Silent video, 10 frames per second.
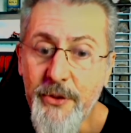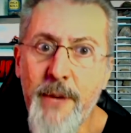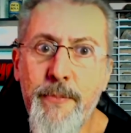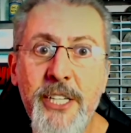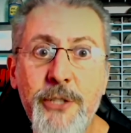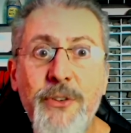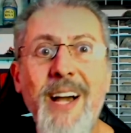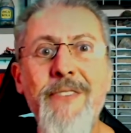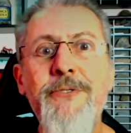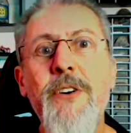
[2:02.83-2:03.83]
tempo que a gente
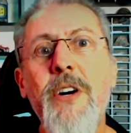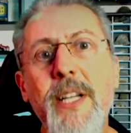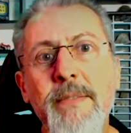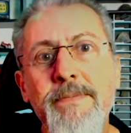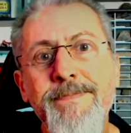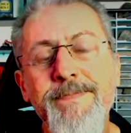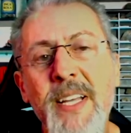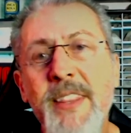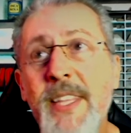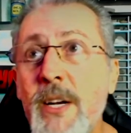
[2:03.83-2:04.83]
fica fora
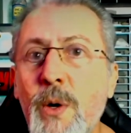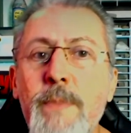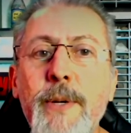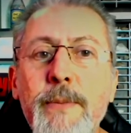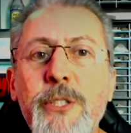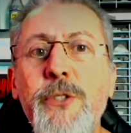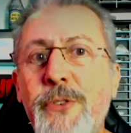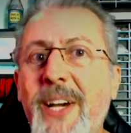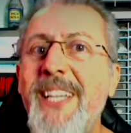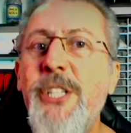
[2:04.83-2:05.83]
ter o compromisso de
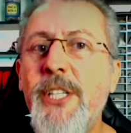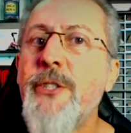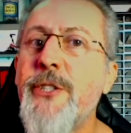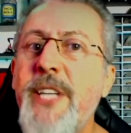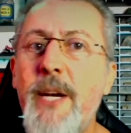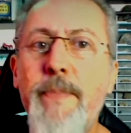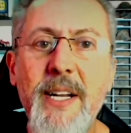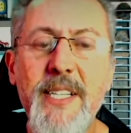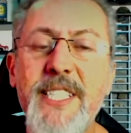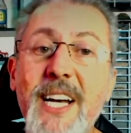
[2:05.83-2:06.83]
ficar editando série para
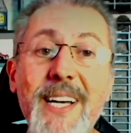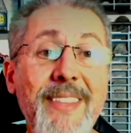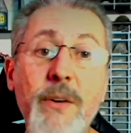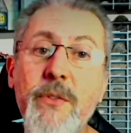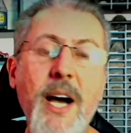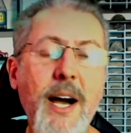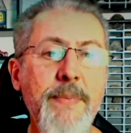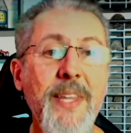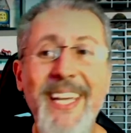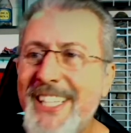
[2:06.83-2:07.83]
lançar, não dá.
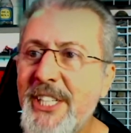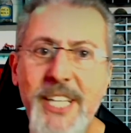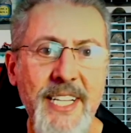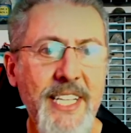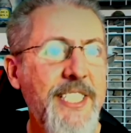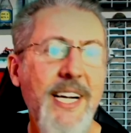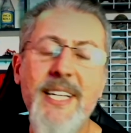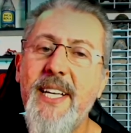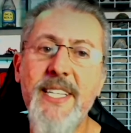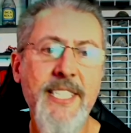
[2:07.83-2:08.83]
Editar na
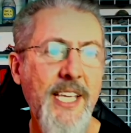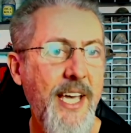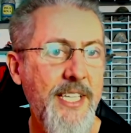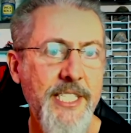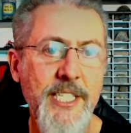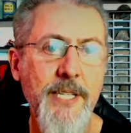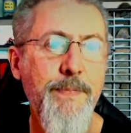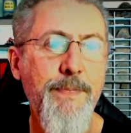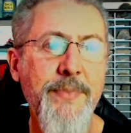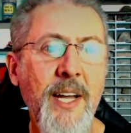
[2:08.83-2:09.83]
estrada, esquece.
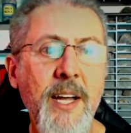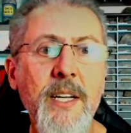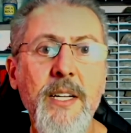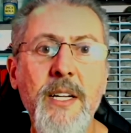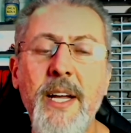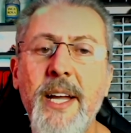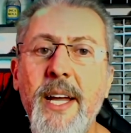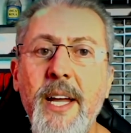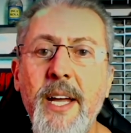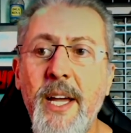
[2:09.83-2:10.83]
Né?
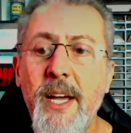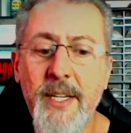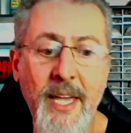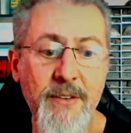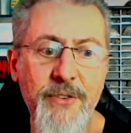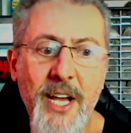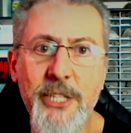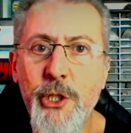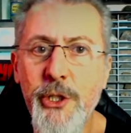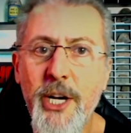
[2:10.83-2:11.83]
É, quem
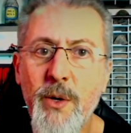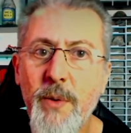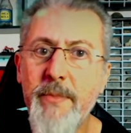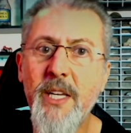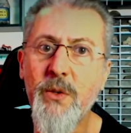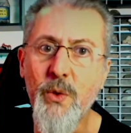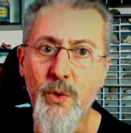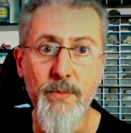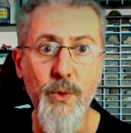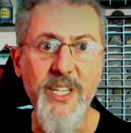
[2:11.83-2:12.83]
viajou já comigo
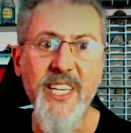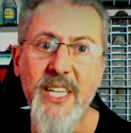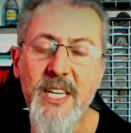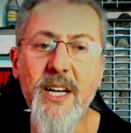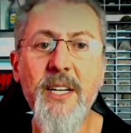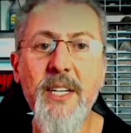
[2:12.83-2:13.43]
como guia